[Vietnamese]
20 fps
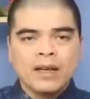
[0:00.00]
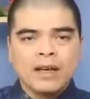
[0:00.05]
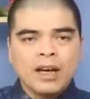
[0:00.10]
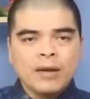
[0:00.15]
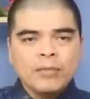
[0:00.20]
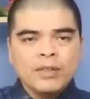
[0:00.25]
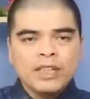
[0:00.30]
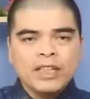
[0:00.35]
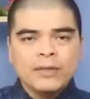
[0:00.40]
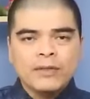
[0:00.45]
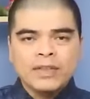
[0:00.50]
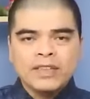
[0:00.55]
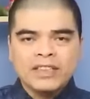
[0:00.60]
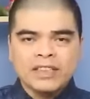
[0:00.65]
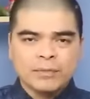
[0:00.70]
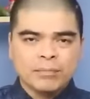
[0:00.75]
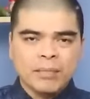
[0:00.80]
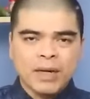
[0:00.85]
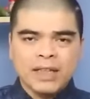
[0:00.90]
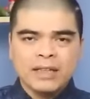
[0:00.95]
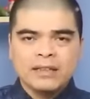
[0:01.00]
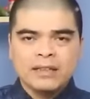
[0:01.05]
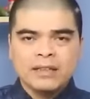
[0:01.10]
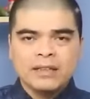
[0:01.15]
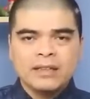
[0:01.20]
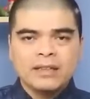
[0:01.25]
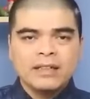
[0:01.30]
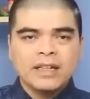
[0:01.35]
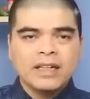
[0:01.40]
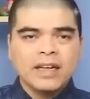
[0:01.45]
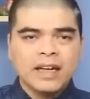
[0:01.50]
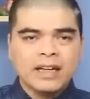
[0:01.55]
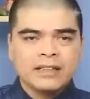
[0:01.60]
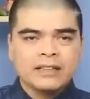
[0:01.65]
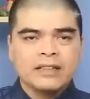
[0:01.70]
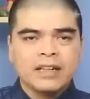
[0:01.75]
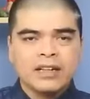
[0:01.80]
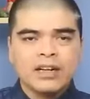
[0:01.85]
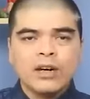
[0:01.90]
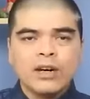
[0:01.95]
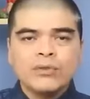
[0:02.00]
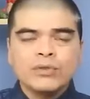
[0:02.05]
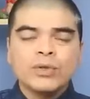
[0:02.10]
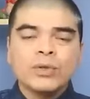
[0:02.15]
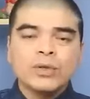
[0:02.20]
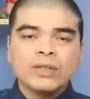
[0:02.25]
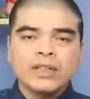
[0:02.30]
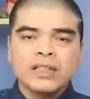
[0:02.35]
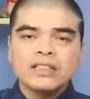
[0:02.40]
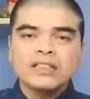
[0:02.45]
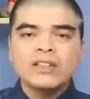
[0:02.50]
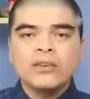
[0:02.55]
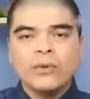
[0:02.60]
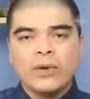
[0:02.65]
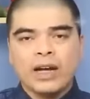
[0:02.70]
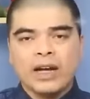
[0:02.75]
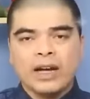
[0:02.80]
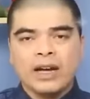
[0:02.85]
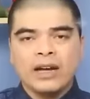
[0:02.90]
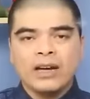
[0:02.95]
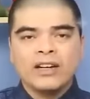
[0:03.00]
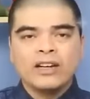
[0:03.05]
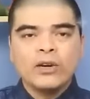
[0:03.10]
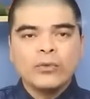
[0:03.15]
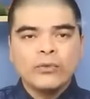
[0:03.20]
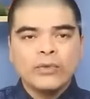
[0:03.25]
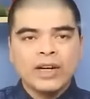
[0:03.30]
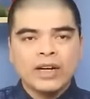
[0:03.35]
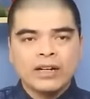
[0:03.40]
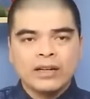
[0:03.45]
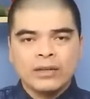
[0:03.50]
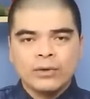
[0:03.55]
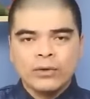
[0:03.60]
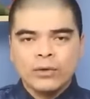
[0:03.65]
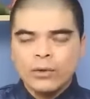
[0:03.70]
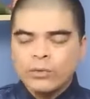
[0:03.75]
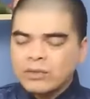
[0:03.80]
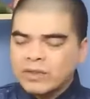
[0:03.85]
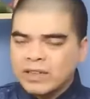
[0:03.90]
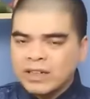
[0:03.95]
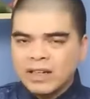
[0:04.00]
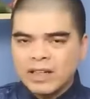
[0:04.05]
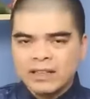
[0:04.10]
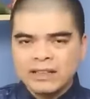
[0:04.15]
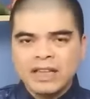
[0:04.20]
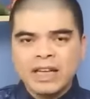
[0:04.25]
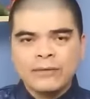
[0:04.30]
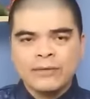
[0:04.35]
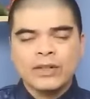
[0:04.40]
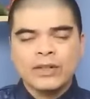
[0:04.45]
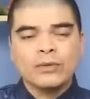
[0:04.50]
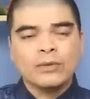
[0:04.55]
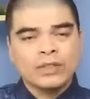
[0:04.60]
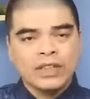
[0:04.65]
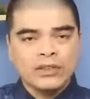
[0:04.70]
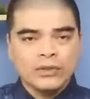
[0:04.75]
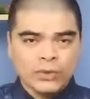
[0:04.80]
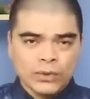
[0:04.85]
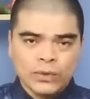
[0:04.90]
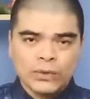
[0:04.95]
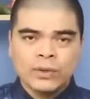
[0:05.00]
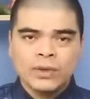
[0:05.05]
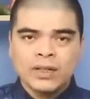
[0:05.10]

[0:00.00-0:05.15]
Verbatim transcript: âm khí phát triển mạnh gây ảnh hưởng không tốt đến sức khỏe công việc cũng như là tài vận của gia chủ